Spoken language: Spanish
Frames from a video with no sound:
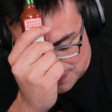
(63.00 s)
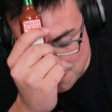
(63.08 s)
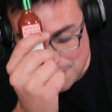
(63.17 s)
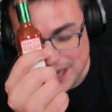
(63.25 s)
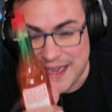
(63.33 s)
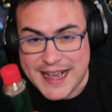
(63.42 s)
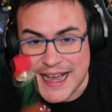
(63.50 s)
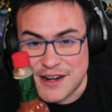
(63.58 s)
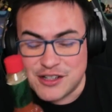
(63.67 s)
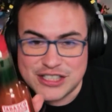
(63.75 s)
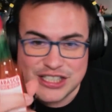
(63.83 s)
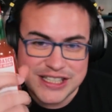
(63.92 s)

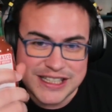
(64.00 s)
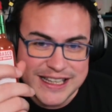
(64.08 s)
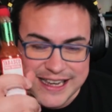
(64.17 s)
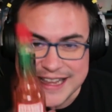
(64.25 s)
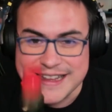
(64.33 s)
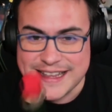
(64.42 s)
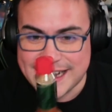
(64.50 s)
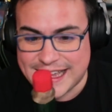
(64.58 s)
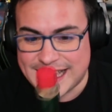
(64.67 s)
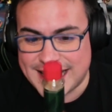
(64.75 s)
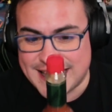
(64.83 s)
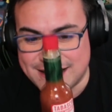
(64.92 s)
mexicanos y gente
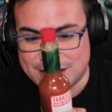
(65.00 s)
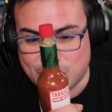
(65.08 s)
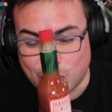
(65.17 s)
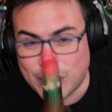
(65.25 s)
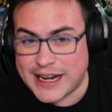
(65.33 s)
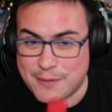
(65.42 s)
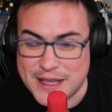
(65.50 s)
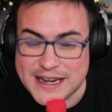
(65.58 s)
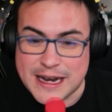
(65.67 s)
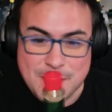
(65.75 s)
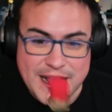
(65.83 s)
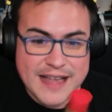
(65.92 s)
que tolera bien
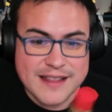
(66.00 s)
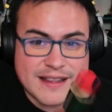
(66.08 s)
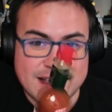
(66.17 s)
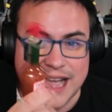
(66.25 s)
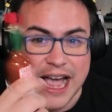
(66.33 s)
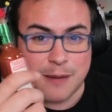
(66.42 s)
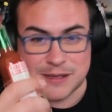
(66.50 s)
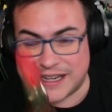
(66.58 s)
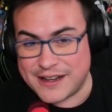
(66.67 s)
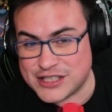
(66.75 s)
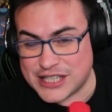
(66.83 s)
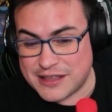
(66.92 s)
el picante,
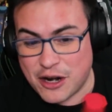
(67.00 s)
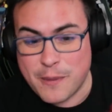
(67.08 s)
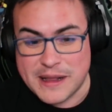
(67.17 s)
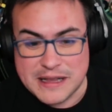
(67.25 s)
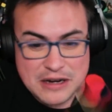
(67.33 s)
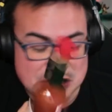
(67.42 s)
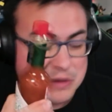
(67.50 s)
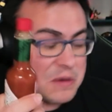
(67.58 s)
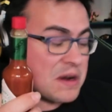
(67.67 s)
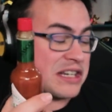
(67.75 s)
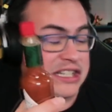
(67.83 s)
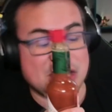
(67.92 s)
absteneos de hacer comentarios.
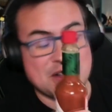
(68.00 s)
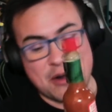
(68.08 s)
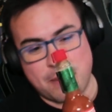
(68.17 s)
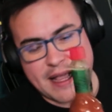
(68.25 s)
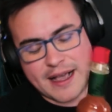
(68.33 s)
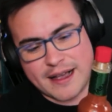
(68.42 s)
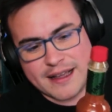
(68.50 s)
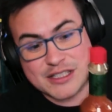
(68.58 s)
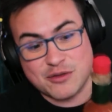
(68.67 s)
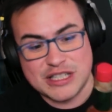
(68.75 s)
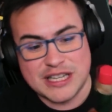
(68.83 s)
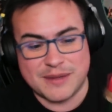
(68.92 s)
Esto no pica.
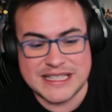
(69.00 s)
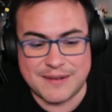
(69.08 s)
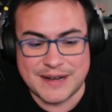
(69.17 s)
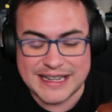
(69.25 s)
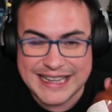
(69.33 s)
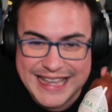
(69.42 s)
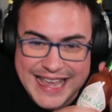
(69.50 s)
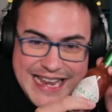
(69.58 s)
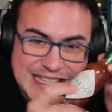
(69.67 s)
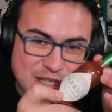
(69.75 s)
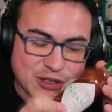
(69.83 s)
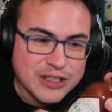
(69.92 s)
Escúchame, chaval.
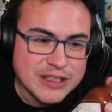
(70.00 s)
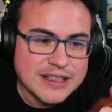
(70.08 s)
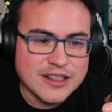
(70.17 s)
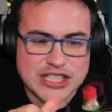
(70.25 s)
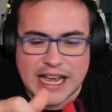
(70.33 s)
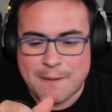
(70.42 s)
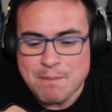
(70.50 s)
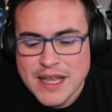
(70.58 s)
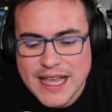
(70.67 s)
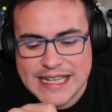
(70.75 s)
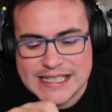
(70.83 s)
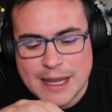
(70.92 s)
Esto, o sea,
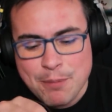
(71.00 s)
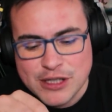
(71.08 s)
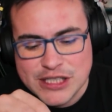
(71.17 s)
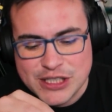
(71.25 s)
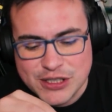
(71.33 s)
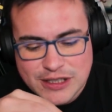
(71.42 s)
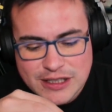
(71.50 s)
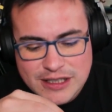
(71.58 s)
está puesto...